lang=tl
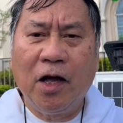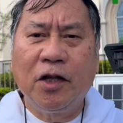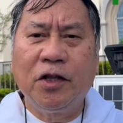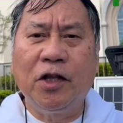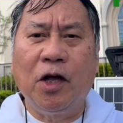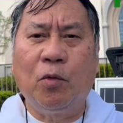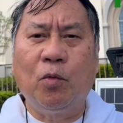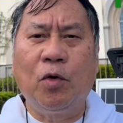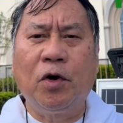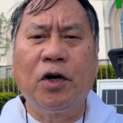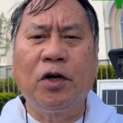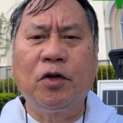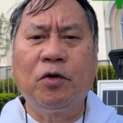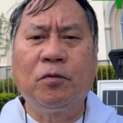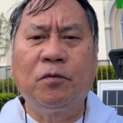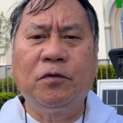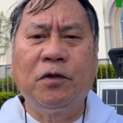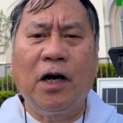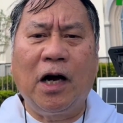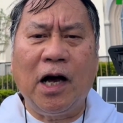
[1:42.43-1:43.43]
the Word of
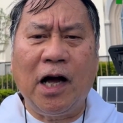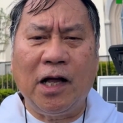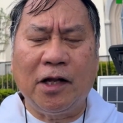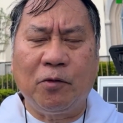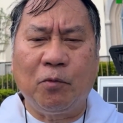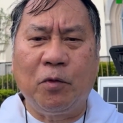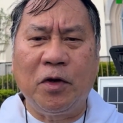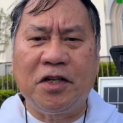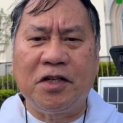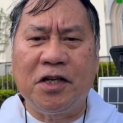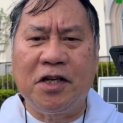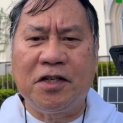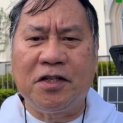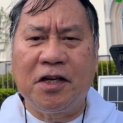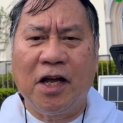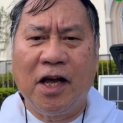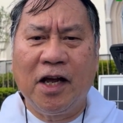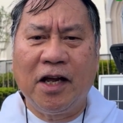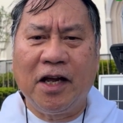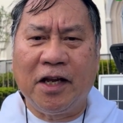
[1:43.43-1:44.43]
God, which is,
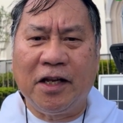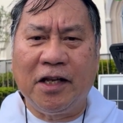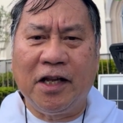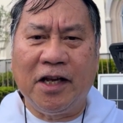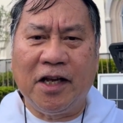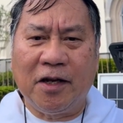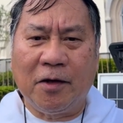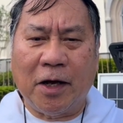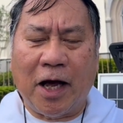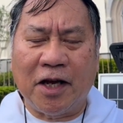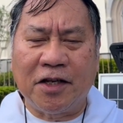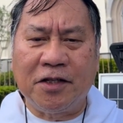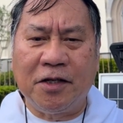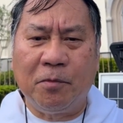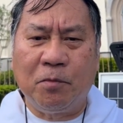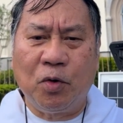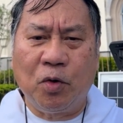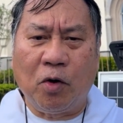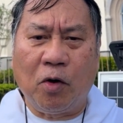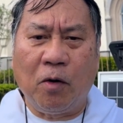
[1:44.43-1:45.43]
in the, as the
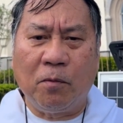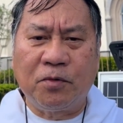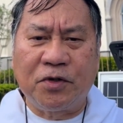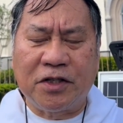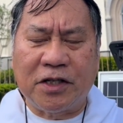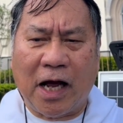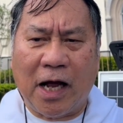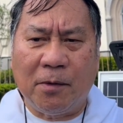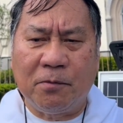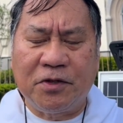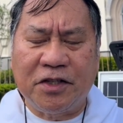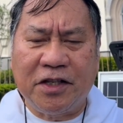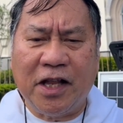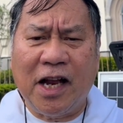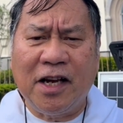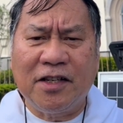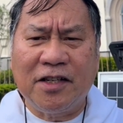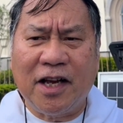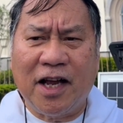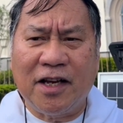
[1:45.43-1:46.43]
book of Psalms
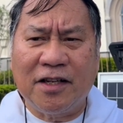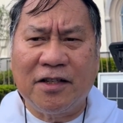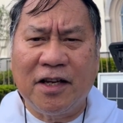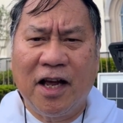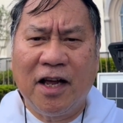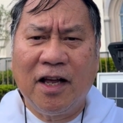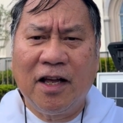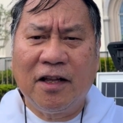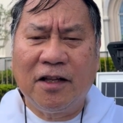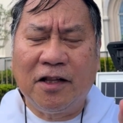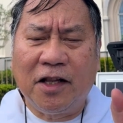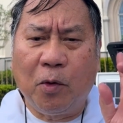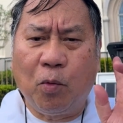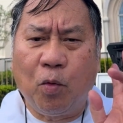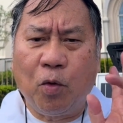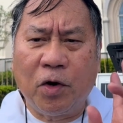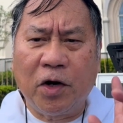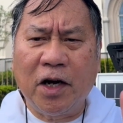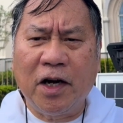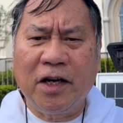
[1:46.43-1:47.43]
tells us, the
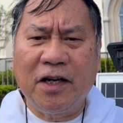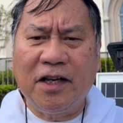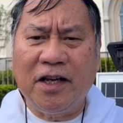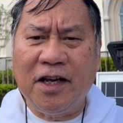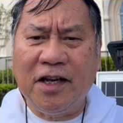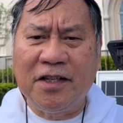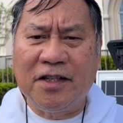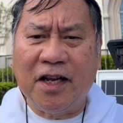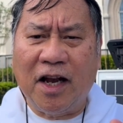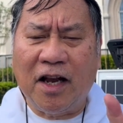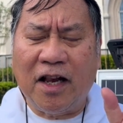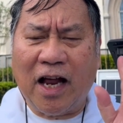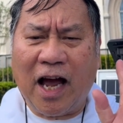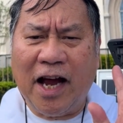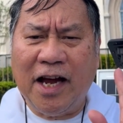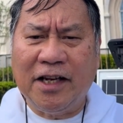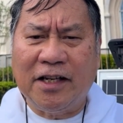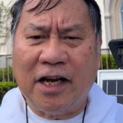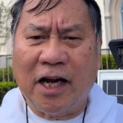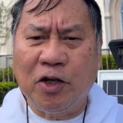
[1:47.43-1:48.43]
Word is a
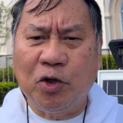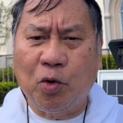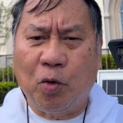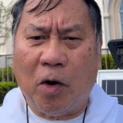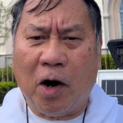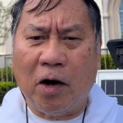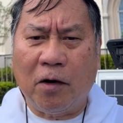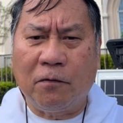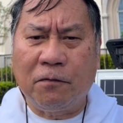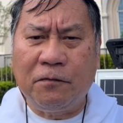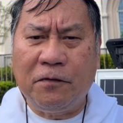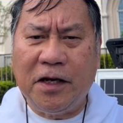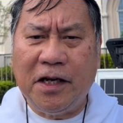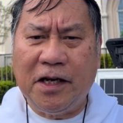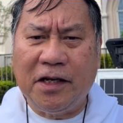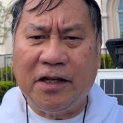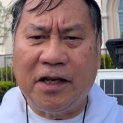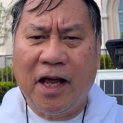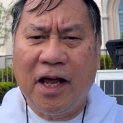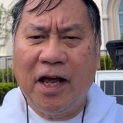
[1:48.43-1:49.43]
light unto our
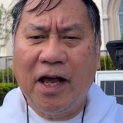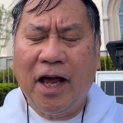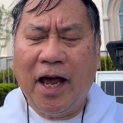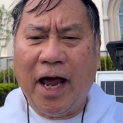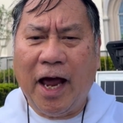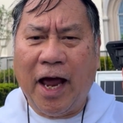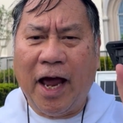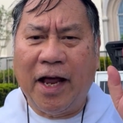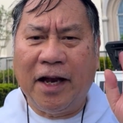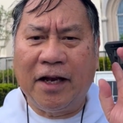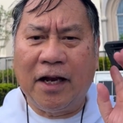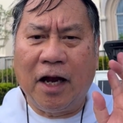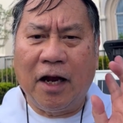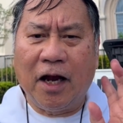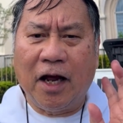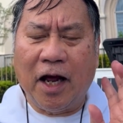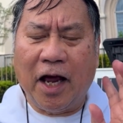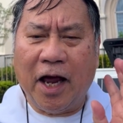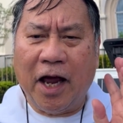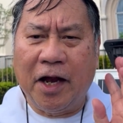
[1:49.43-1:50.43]
feet and
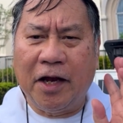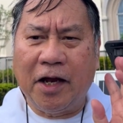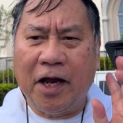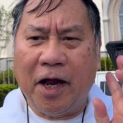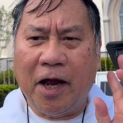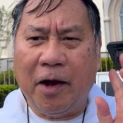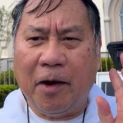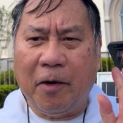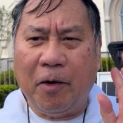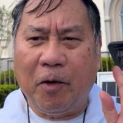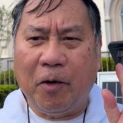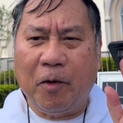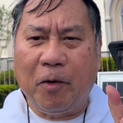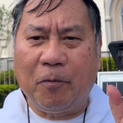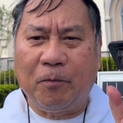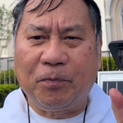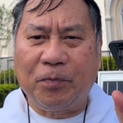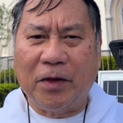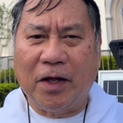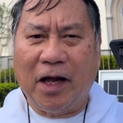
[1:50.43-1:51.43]
a, and a,
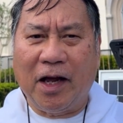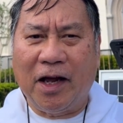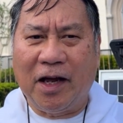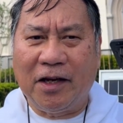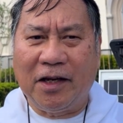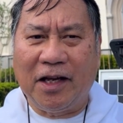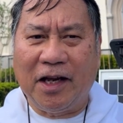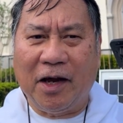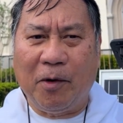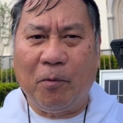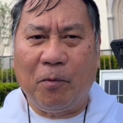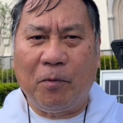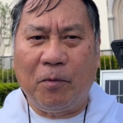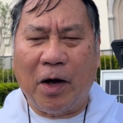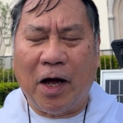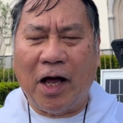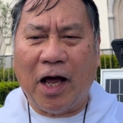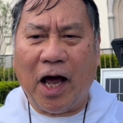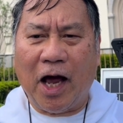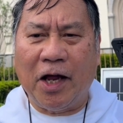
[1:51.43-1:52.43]
and a,
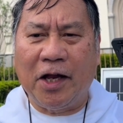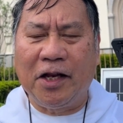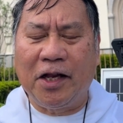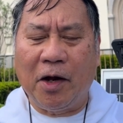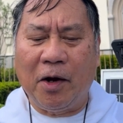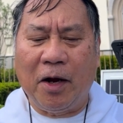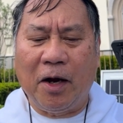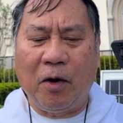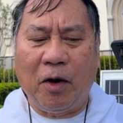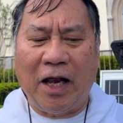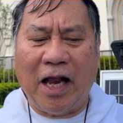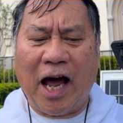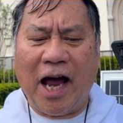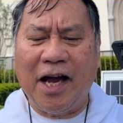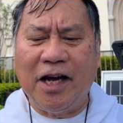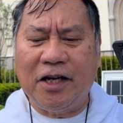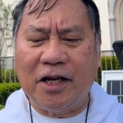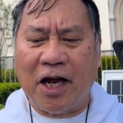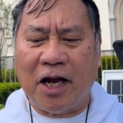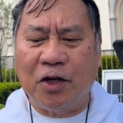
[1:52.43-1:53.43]
uh, and a
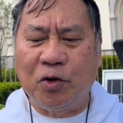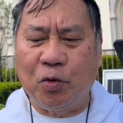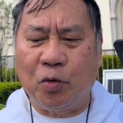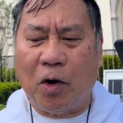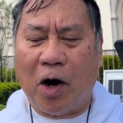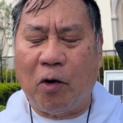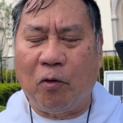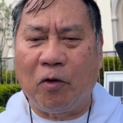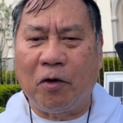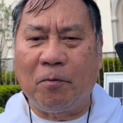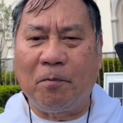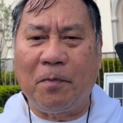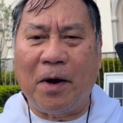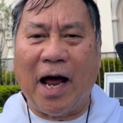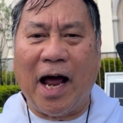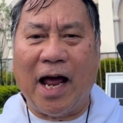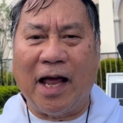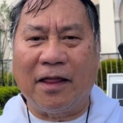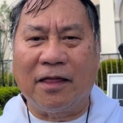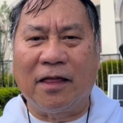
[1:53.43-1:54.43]
light unto our
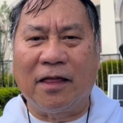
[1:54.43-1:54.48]
path.